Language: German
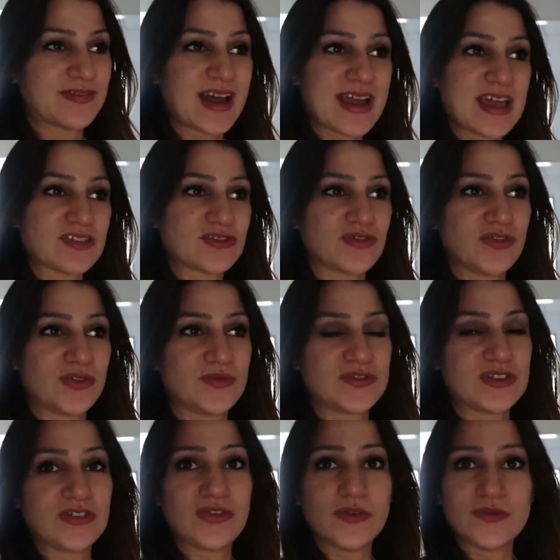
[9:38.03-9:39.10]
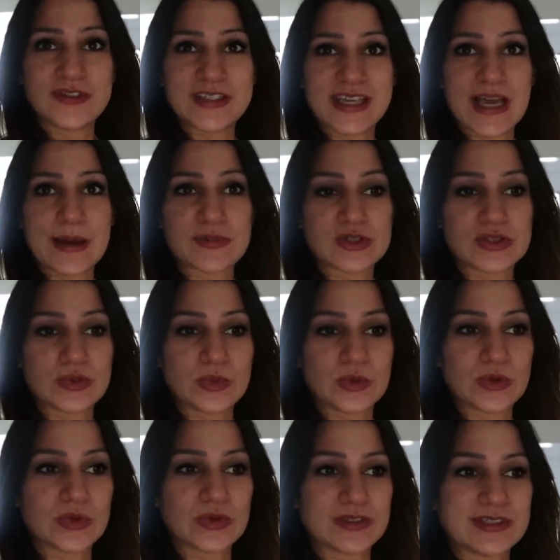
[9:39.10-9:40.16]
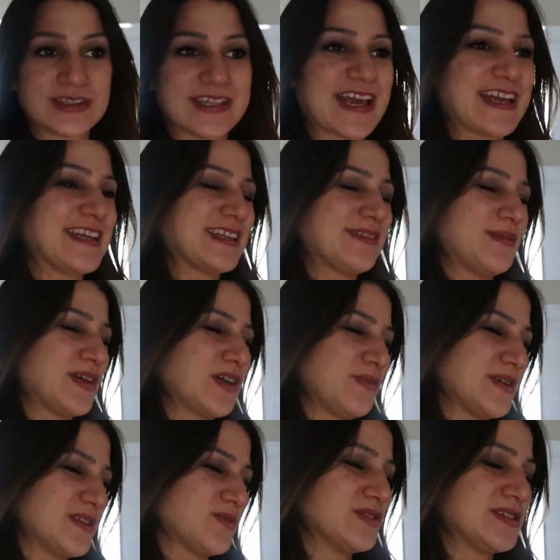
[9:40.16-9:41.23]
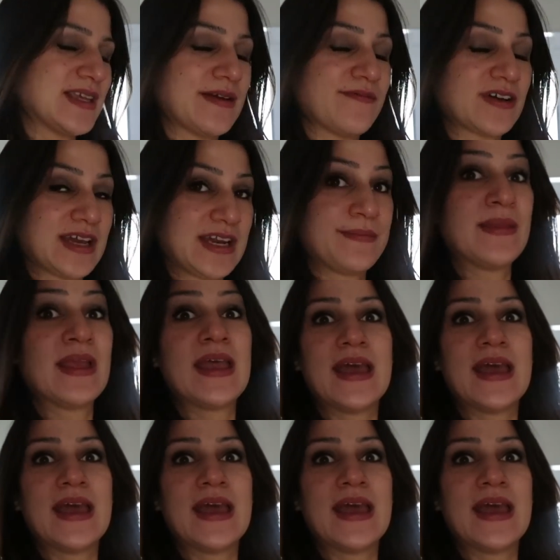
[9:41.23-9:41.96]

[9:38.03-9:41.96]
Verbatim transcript: war ja so 50-50 Abstimmung und ja, dachte mir, komm, jetzt holst du einfach eine.